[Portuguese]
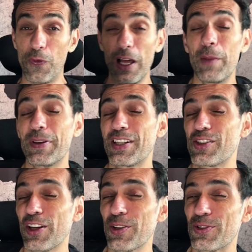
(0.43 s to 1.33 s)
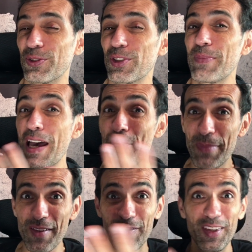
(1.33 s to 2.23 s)
Fala passageiros, tudo bem?
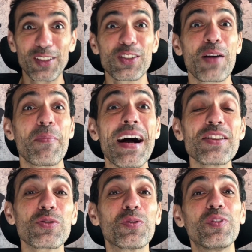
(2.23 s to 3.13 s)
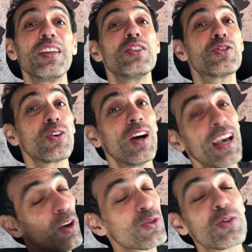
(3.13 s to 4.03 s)
Bem-vindos a mais um vídeo.
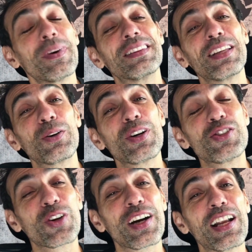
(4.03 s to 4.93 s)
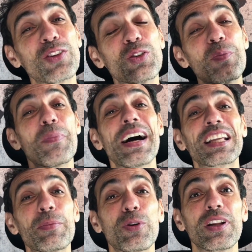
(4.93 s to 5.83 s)
Eu sou Mateu, este é o canal do
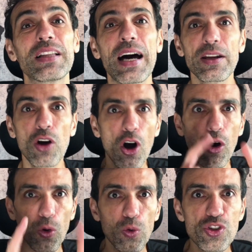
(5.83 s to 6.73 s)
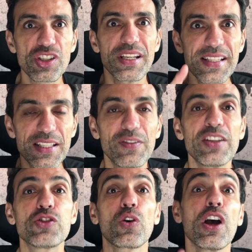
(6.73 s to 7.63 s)
Embarque Prioritário. Hoje, nesse
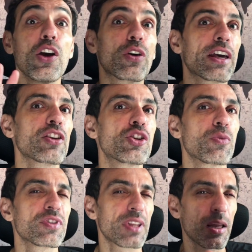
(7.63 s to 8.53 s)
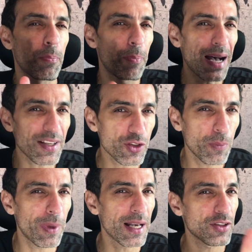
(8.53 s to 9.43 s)
vídeo, eu quero te mostrar
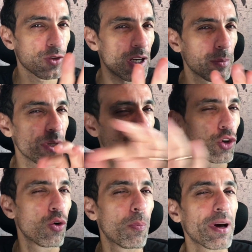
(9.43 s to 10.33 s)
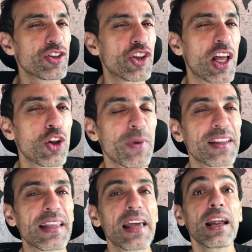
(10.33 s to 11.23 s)
passo a passo, realmente compartilhando a
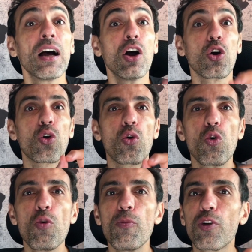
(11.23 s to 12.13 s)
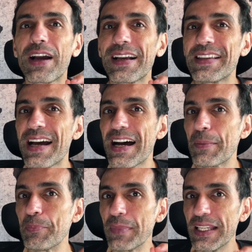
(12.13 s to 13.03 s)
minha tela, como
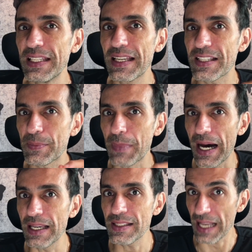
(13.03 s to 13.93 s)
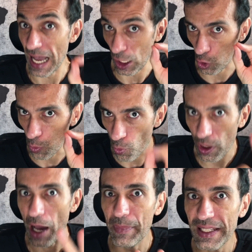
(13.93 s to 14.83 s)
ganhar milhas mais,
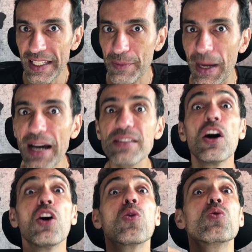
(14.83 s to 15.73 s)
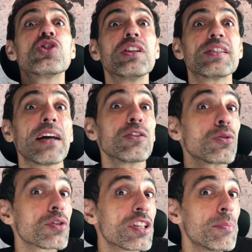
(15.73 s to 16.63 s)
acumular milhas mais,
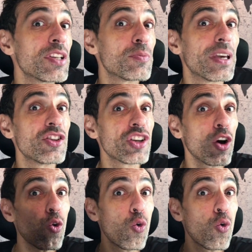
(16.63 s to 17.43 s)
utilizando simplesmente